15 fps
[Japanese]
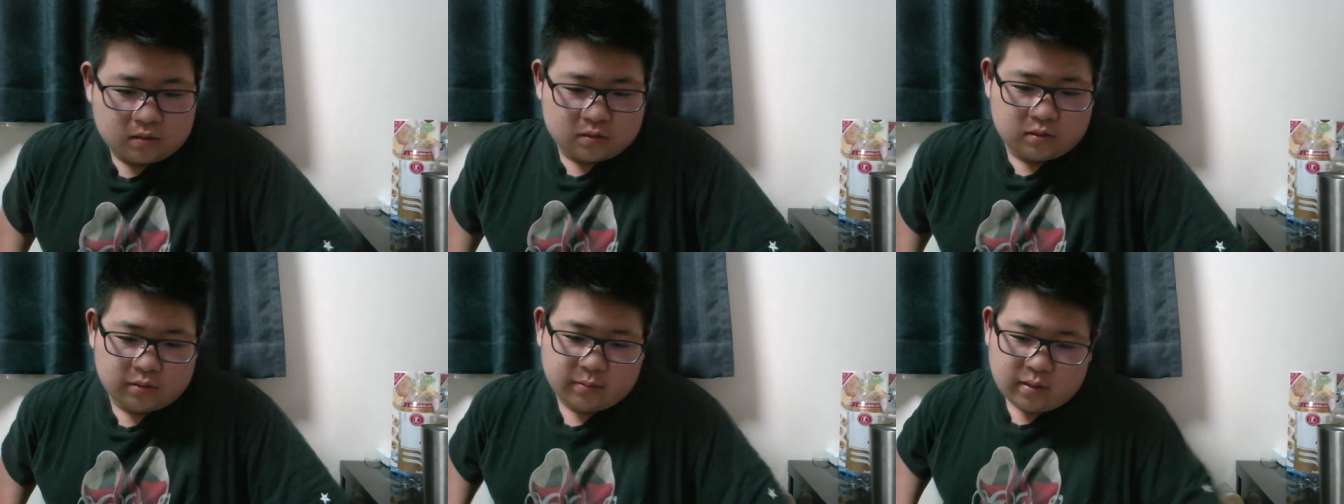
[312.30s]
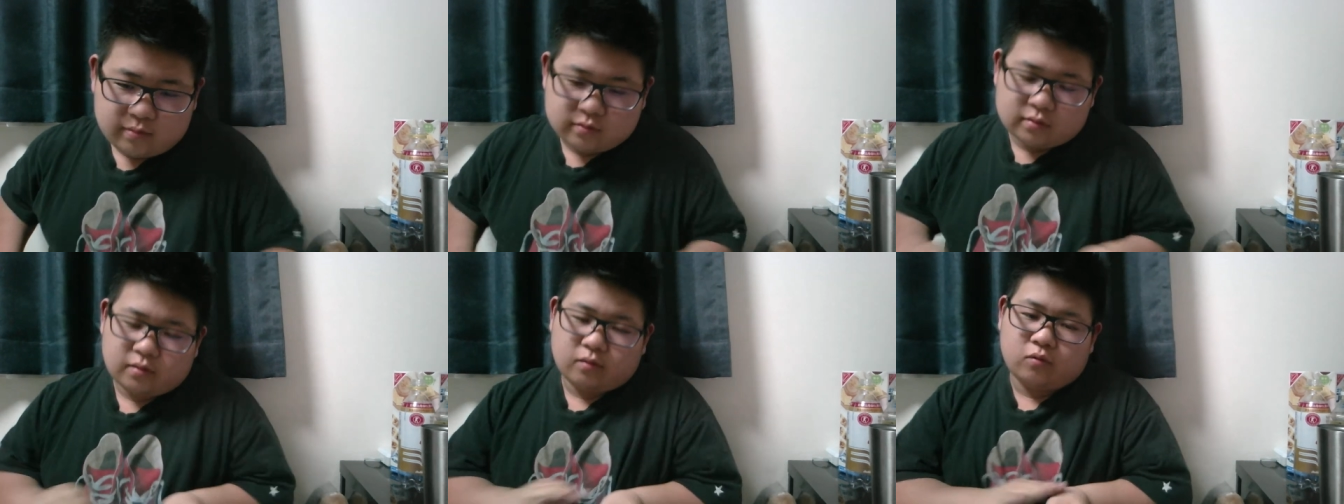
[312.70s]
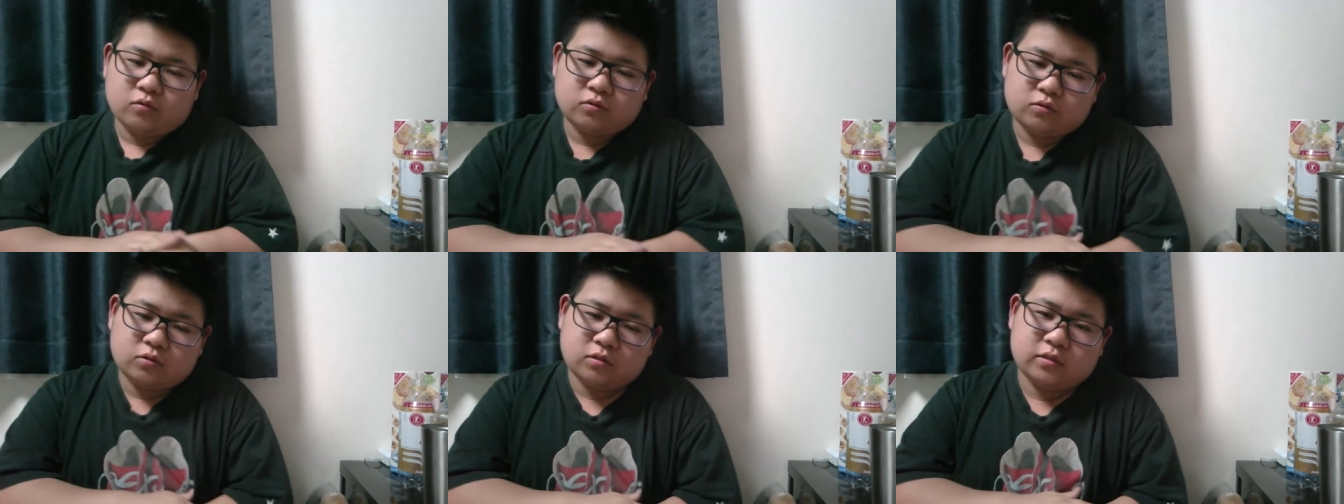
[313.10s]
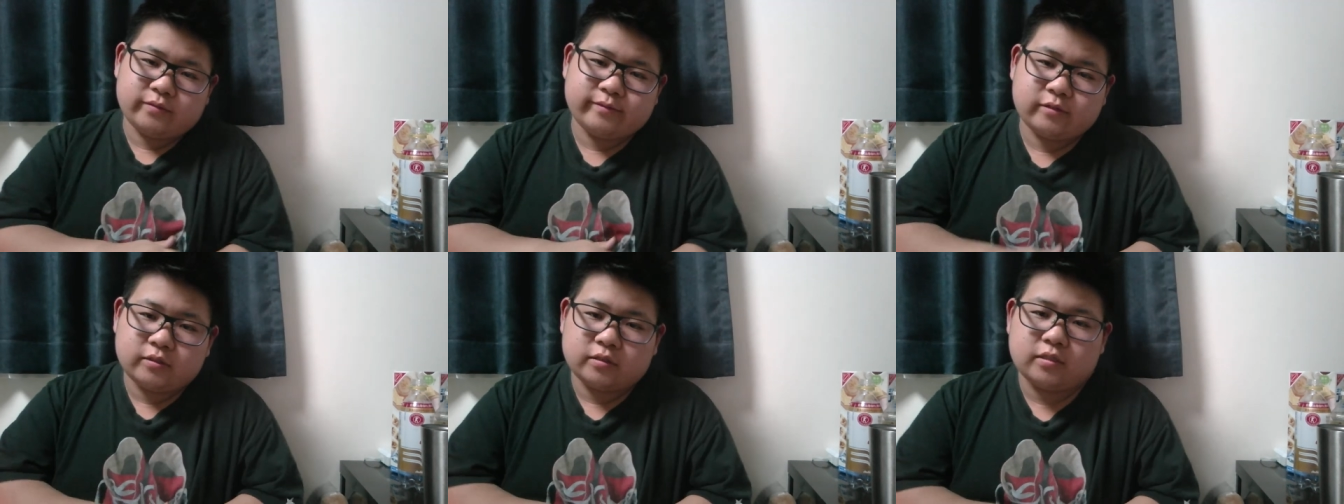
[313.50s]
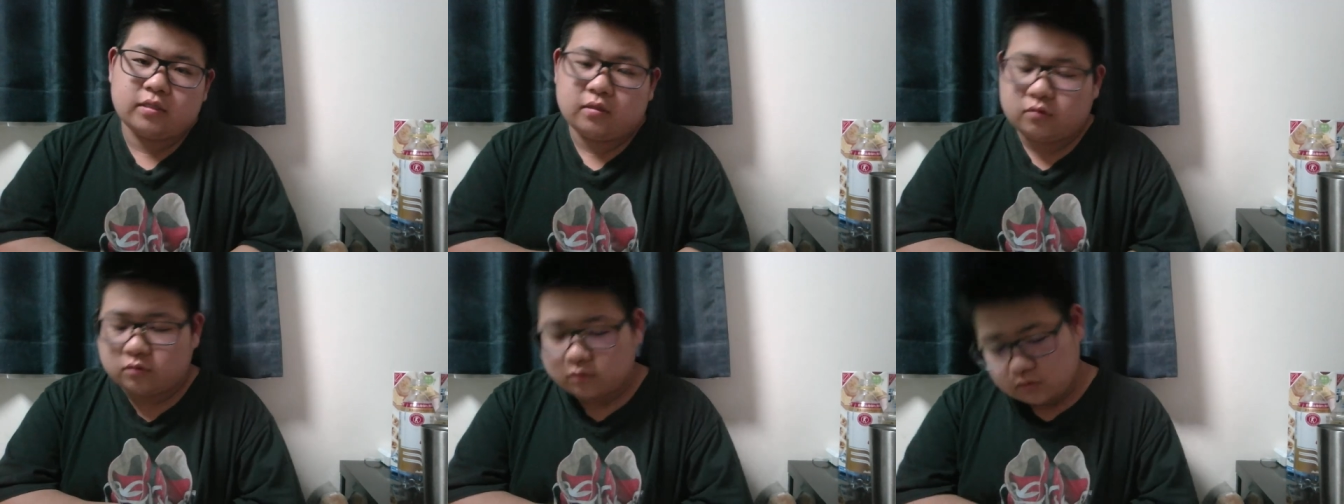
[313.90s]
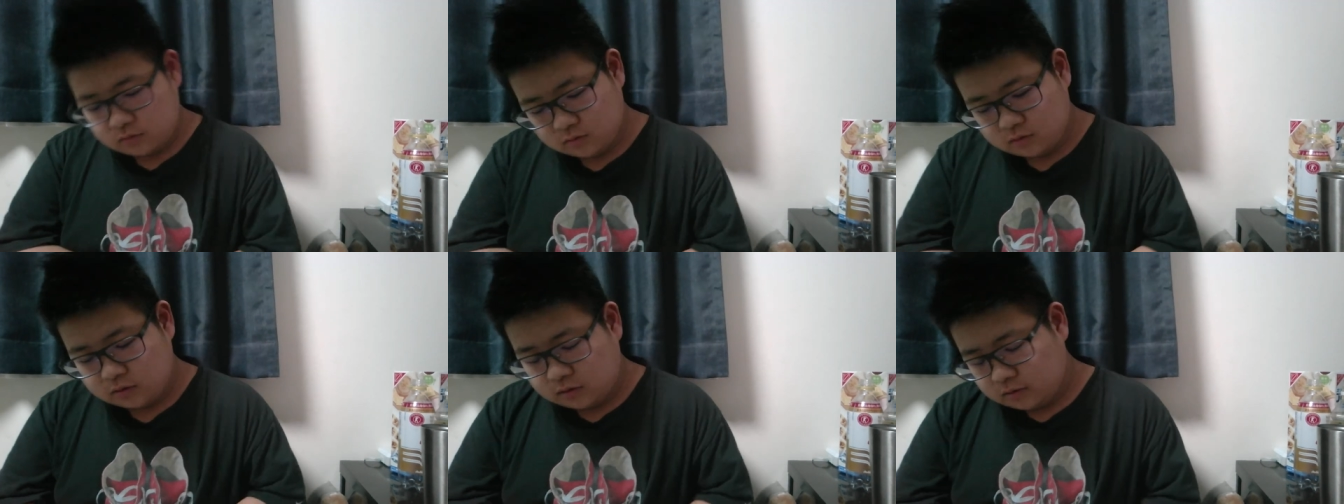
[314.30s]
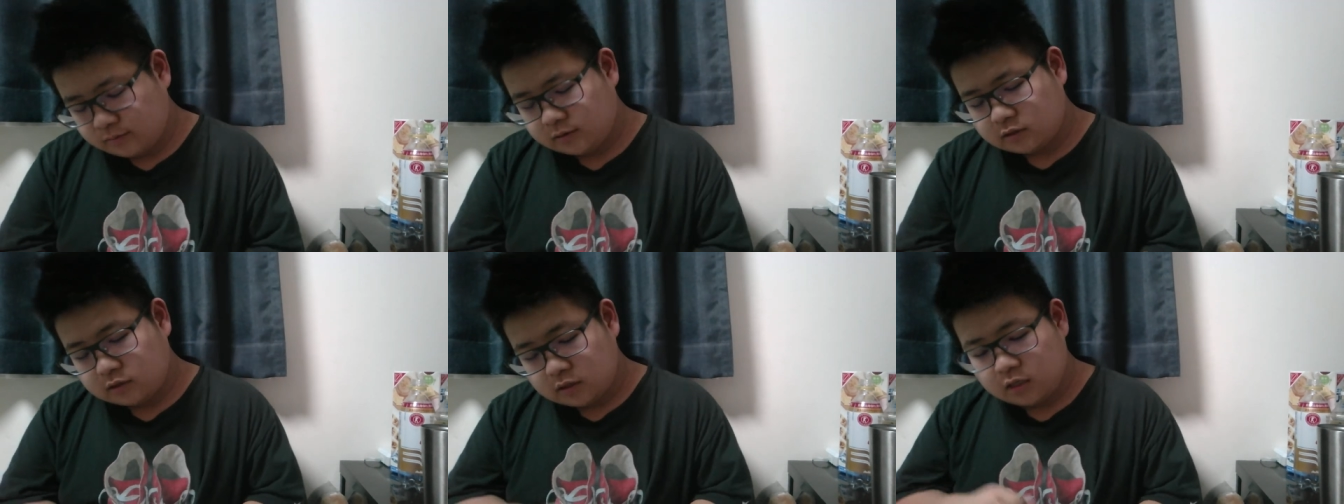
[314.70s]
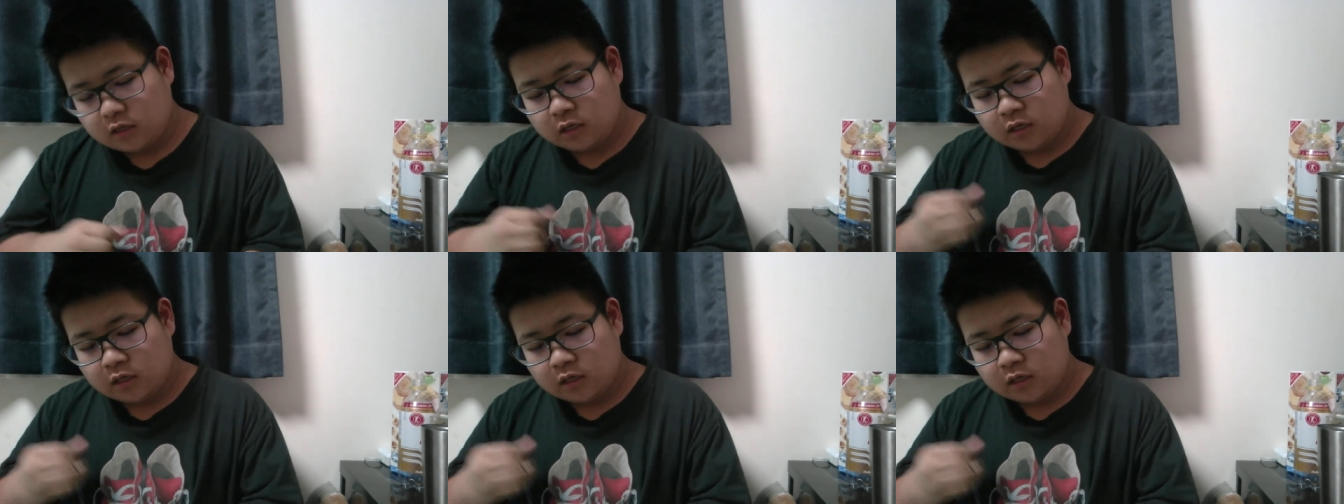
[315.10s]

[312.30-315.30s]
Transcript: 今は多分本当自分の好きなことをやってますね。